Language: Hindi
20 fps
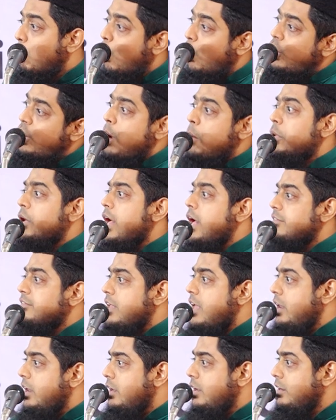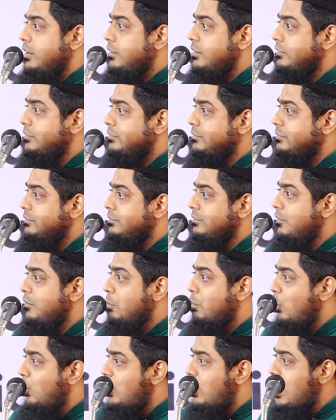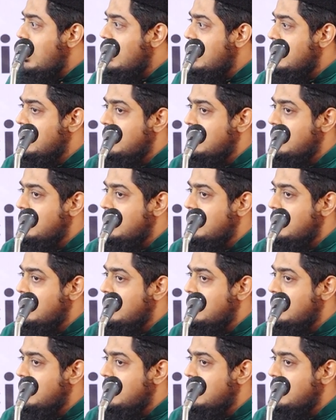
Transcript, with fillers: बोलना बड़ा आसान है बोलना